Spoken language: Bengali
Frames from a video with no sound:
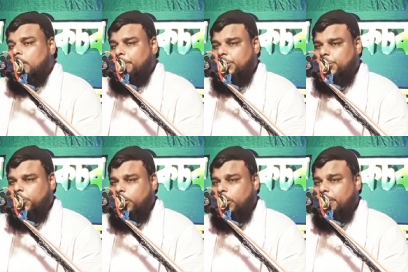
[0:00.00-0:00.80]
বিশ্ব
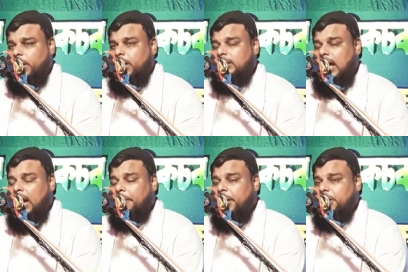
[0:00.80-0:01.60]
নবী
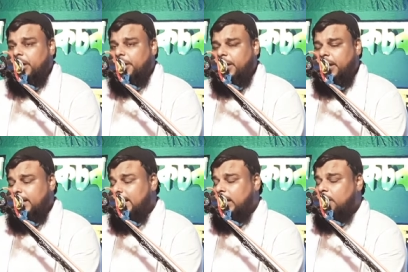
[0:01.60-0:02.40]
সাহাবিদেরকে
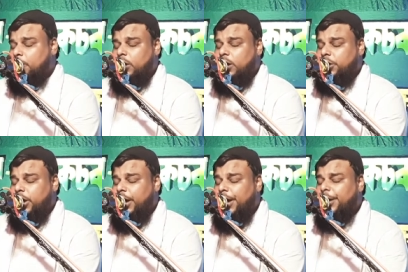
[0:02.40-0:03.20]
ডেকে বলে
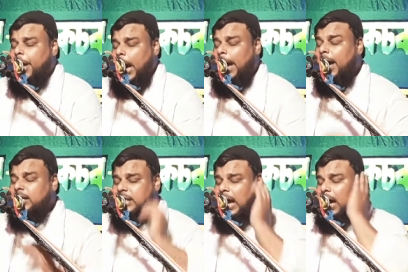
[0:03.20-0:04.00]
দিলেন এ
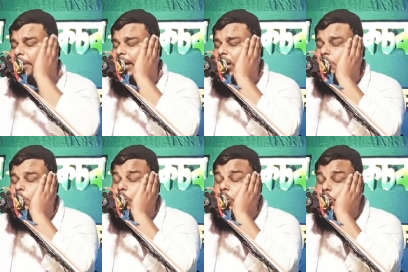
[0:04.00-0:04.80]
সাহাবিরা
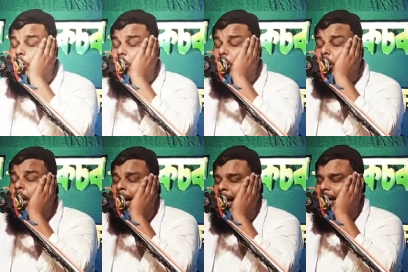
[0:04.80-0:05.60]
শোনো শোনো
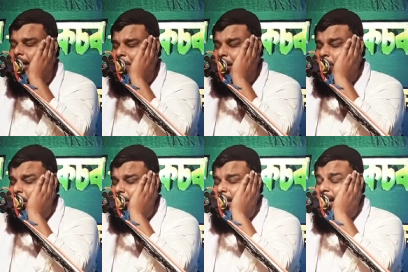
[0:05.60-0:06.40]
খালিদ বিন
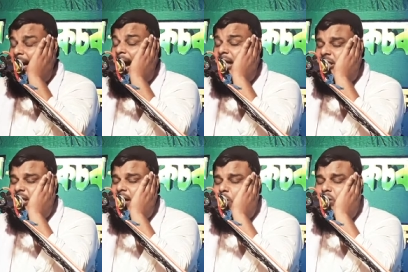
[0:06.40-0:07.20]
ওয়ালিদের
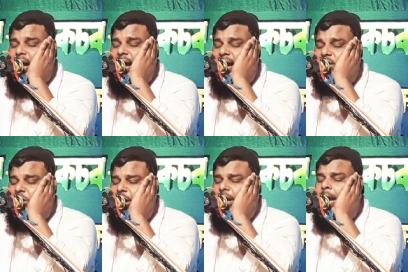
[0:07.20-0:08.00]
লাশটা কোথায়
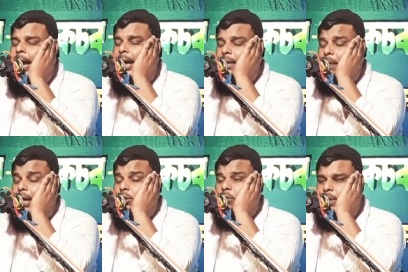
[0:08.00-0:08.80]
আছে একবার
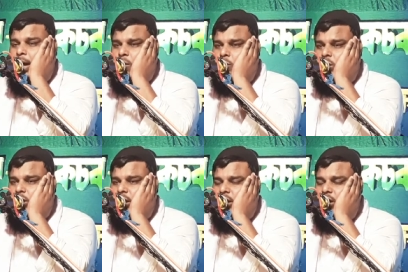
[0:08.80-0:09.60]
তোমরা খুঁজে
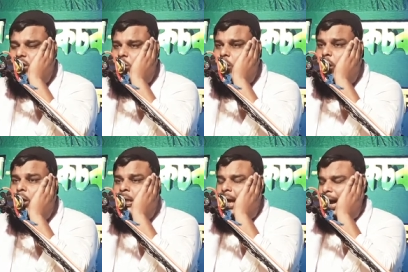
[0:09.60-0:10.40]
দেখে এসো
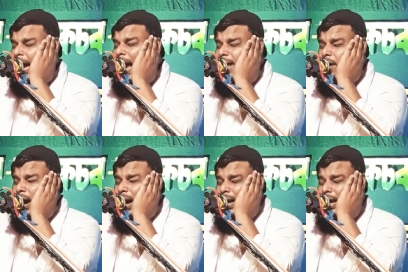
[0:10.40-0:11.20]
একজন